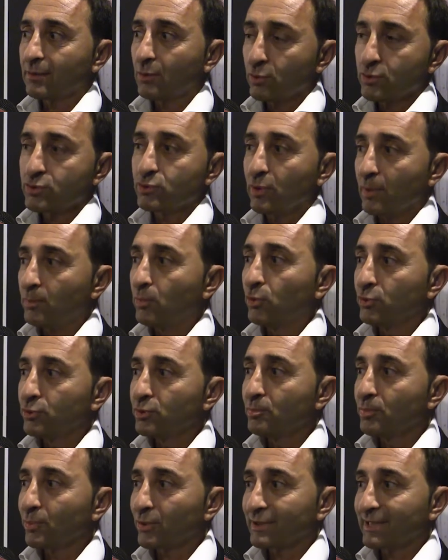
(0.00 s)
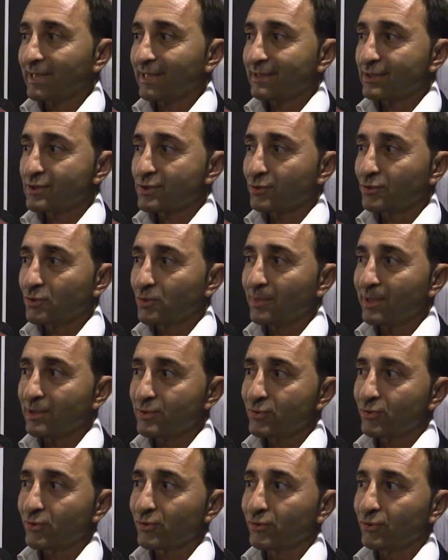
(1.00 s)
Questo è molto importante secondo me al
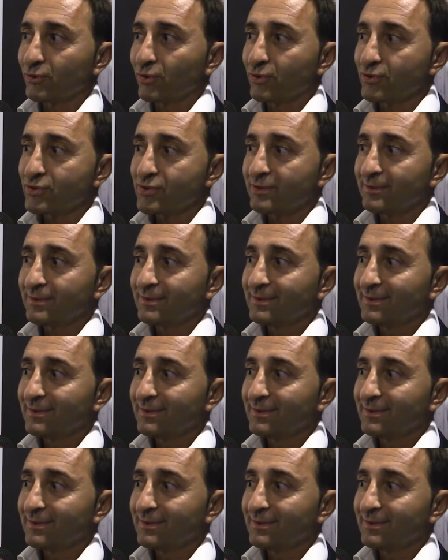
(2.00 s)
giorno d'oggi.